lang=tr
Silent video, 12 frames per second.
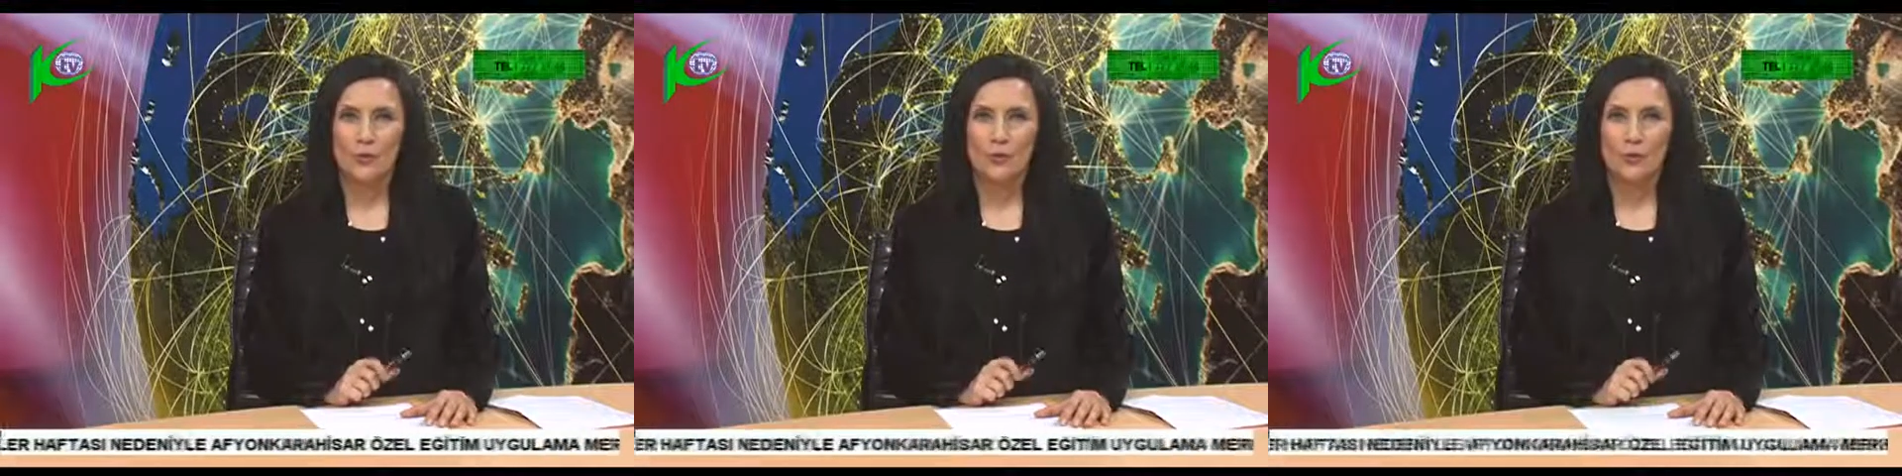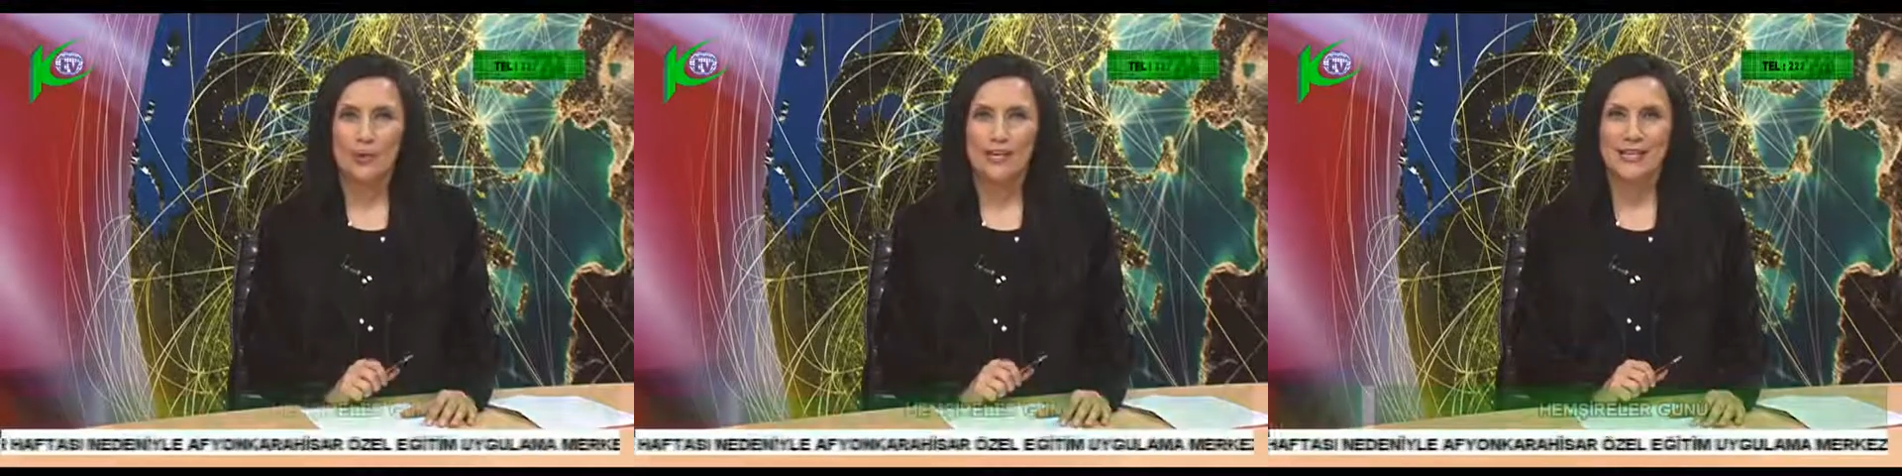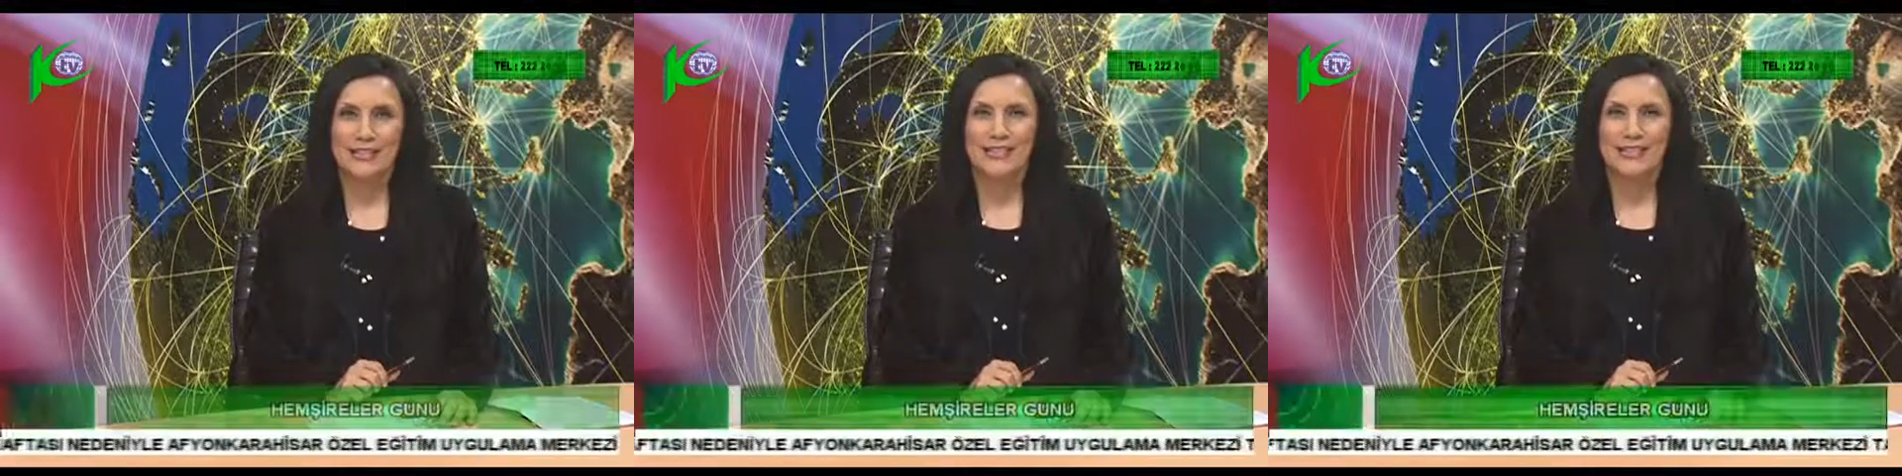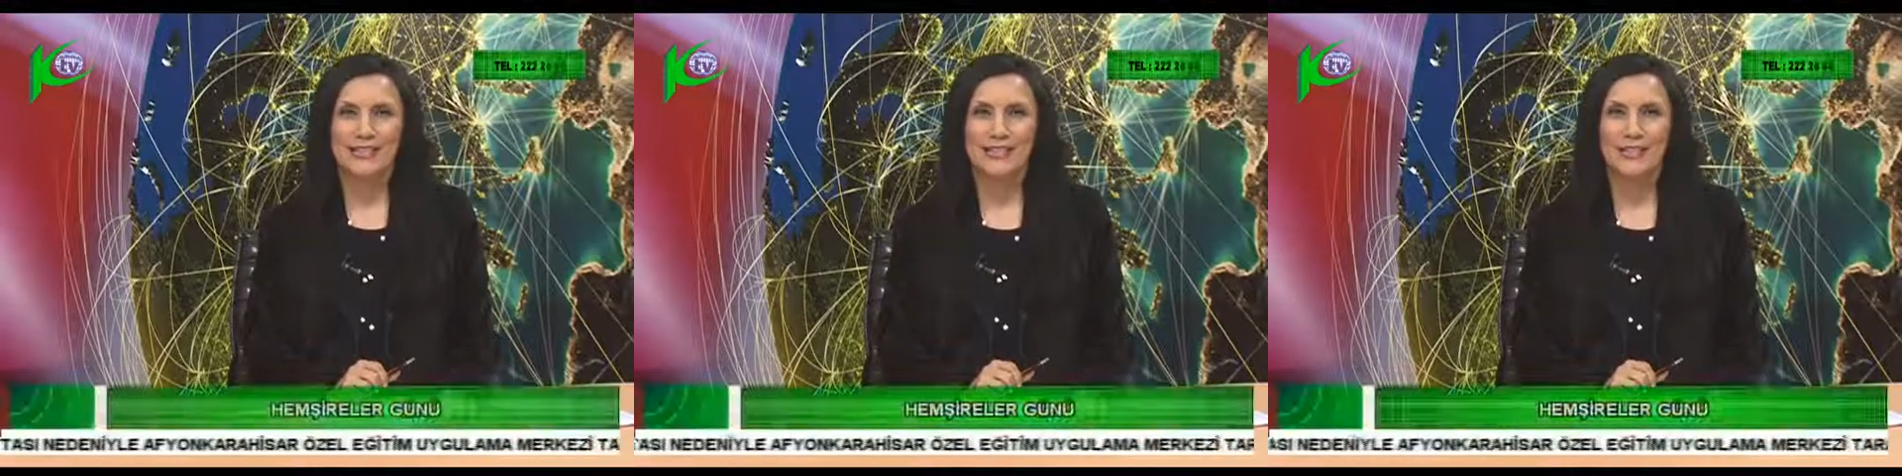Hastanesi
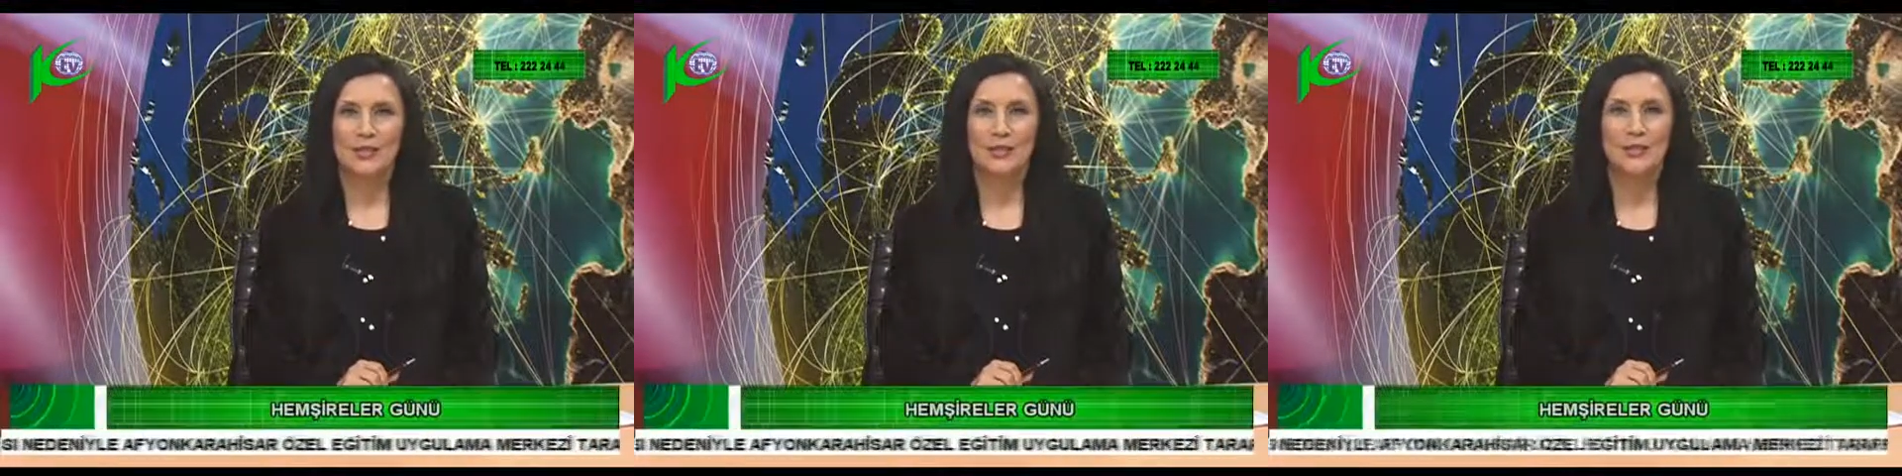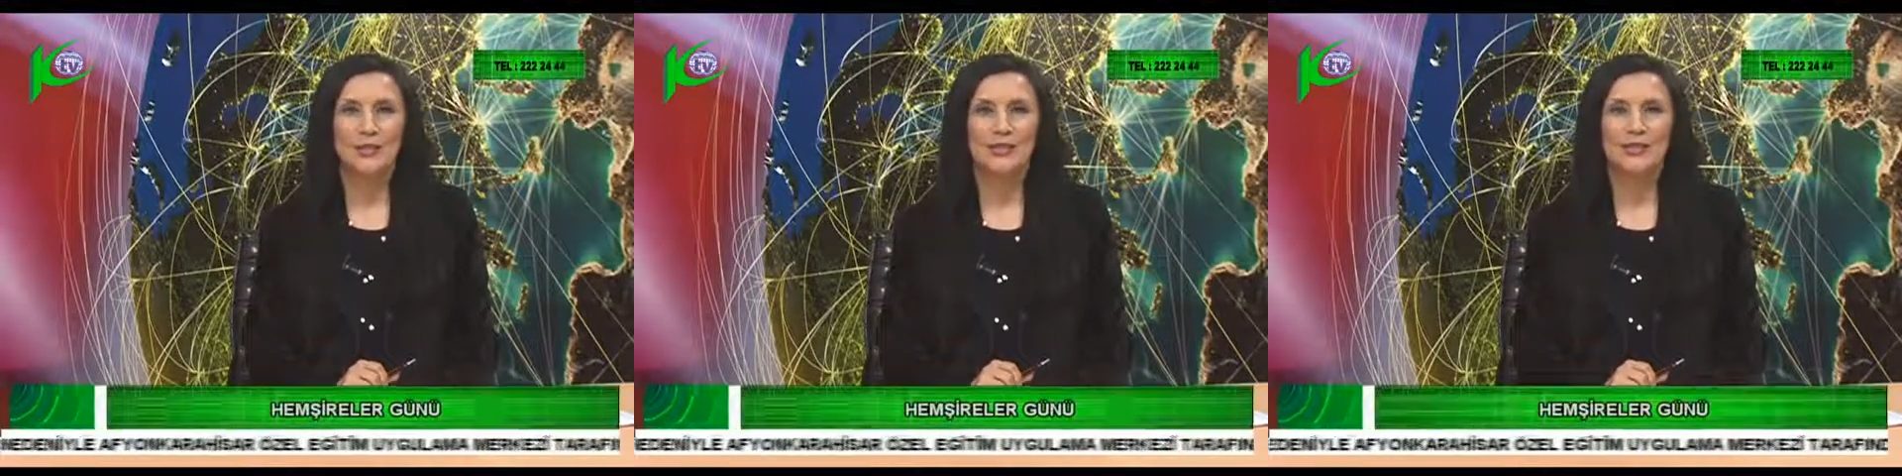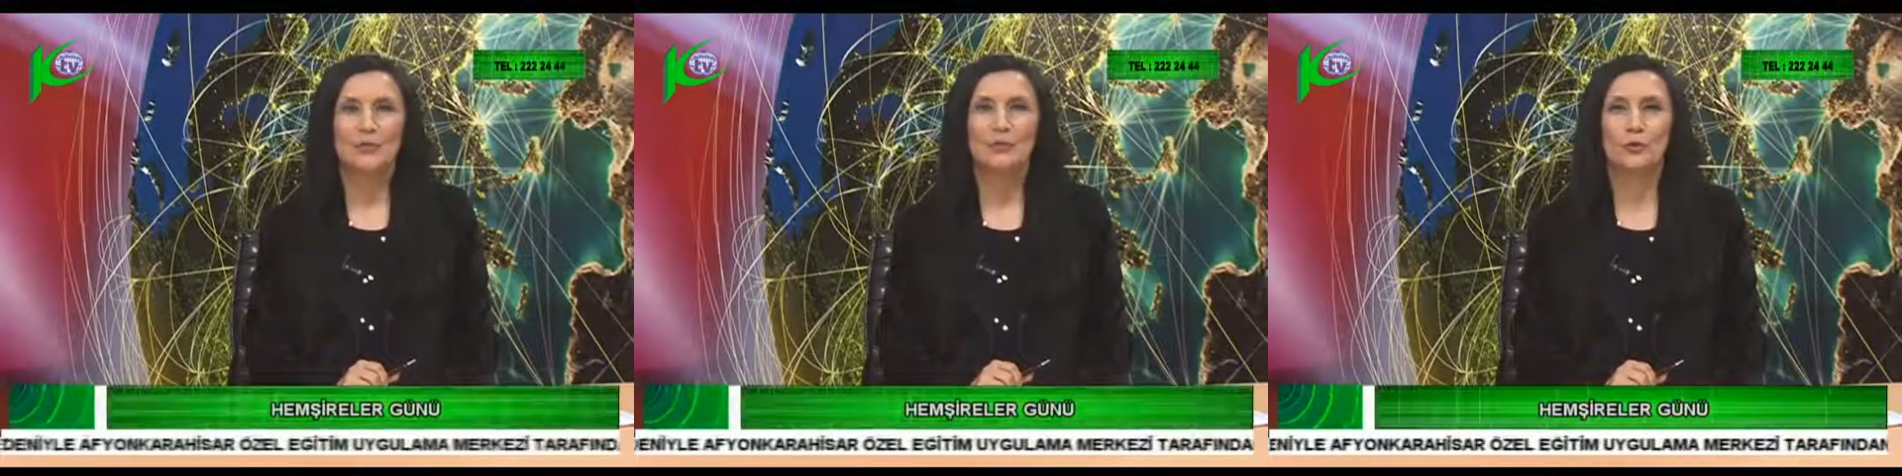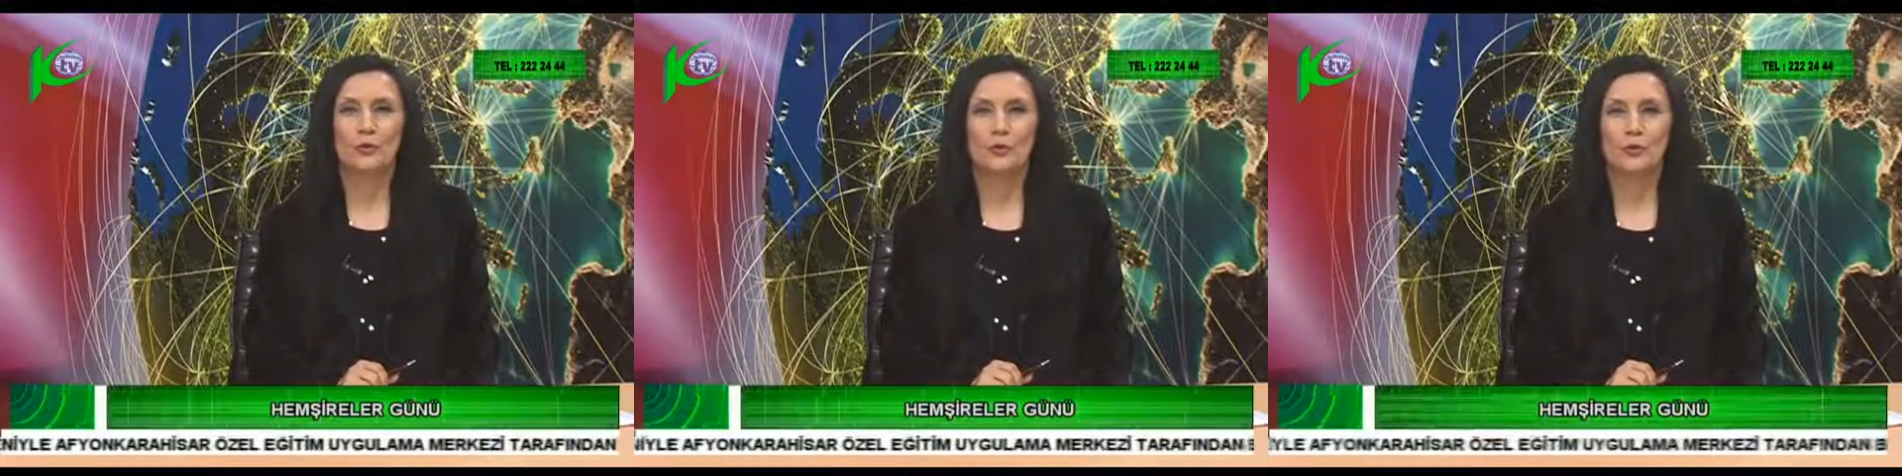Yönetim Kurulu da